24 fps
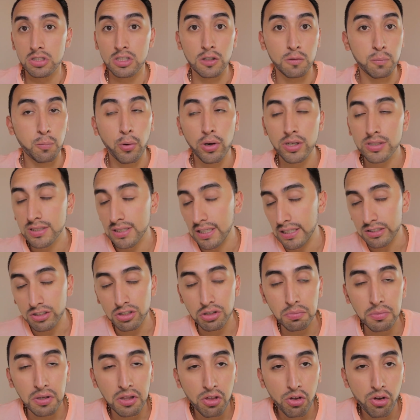Después de eso
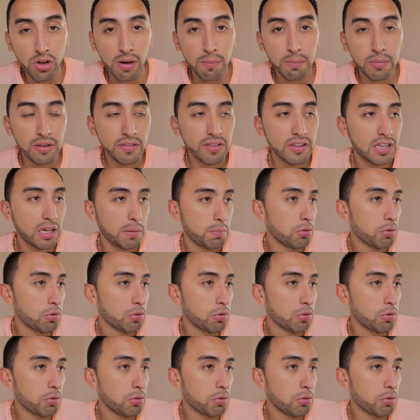me dio hambre, dije,